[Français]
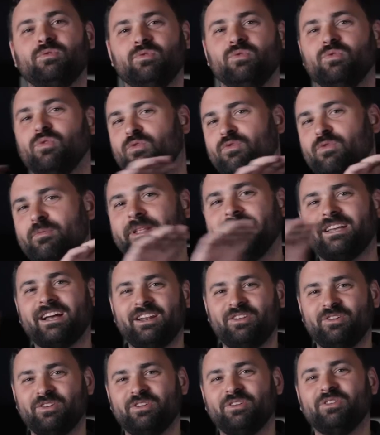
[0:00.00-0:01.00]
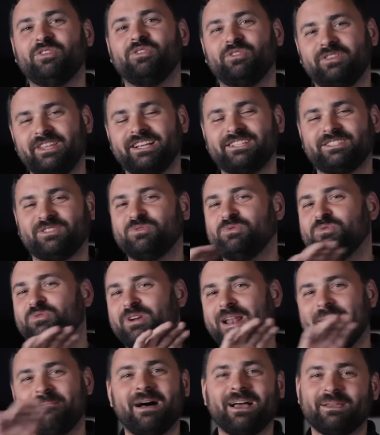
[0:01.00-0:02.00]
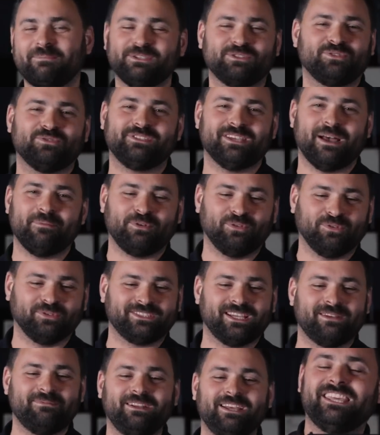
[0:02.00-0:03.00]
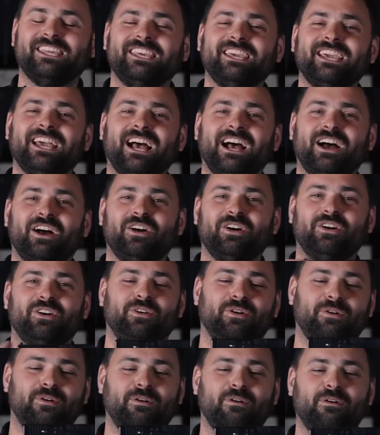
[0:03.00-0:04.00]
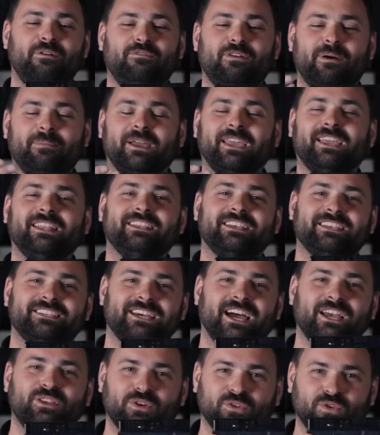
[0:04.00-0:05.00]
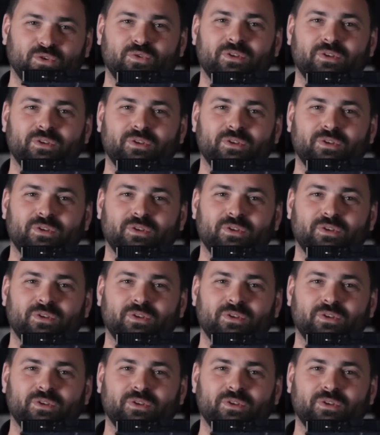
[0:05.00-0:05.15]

où on vous mettra le, texte ou la marque parce que c'est imprononçable, qui euh, fabrique des arrêtoirs de